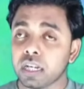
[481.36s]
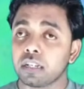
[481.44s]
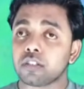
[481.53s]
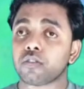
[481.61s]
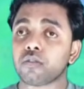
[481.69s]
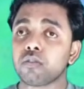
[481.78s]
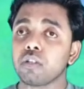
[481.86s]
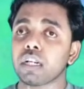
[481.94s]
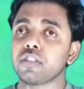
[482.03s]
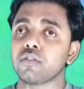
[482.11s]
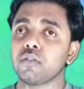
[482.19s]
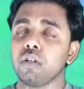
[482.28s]
था दोनों का
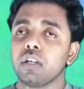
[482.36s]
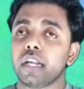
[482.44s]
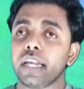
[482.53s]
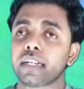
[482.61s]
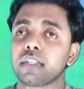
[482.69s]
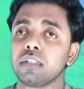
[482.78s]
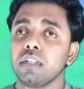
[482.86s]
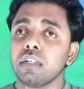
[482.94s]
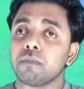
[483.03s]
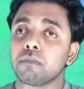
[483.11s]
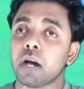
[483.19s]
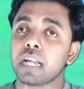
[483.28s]
जो एक
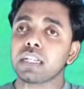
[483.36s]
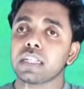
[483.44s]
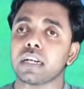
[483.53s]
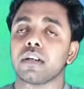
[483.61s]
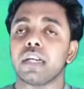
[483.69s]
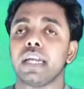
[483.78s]
मार्ग था